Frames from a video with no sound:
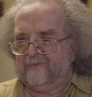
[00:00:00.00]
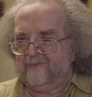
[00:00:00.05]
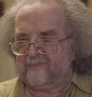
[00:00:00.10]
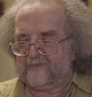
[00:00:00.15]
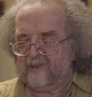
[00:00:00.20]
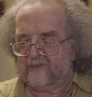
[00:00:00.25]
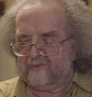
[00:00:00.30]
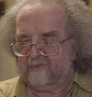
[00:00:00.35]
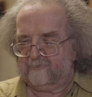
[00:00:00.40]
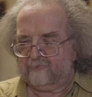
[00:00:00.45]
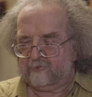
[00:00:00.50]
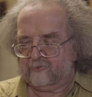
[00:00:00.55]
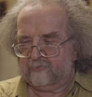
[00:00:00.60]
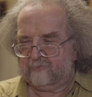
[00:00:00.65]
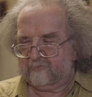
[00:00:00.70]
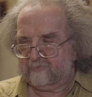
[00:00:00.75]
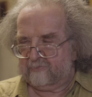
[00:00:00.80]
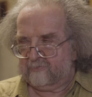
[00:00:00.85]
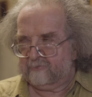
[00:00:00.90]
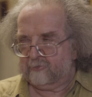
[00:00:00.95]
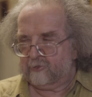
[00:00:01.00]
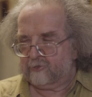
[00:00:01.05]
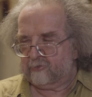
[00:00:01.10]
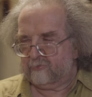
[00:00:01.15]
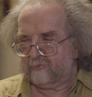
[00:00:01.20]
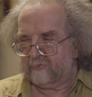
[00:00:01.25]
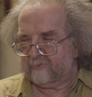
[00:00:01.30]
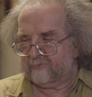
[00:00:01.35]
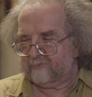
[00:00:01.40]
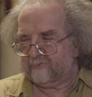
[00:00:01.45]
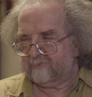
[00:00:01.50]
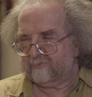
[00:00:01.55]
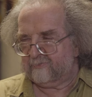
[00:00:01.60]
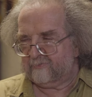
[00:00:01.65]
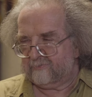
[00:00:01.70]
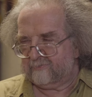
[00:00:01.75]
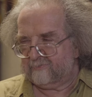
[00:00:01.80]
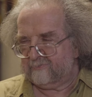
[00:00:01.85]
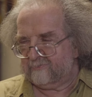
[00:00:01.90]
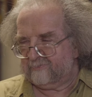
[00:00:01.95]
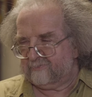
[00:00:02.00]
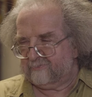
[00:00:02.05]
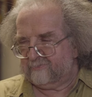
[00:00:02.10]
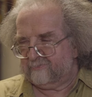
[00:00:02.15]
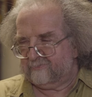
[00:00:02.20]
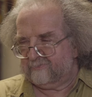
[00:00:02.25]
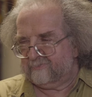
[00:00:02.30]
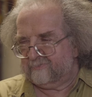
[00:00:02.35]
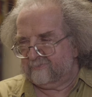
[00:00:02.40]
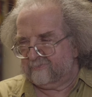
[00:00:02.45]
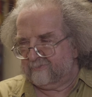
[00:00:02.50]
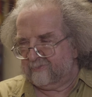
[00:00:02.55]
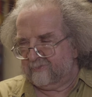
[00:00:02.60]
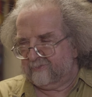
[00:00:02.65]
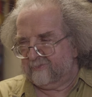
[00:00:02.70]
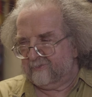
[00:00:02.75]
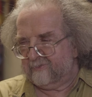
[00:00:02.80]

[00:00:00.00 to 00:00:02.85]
А когда все хорошо, так э,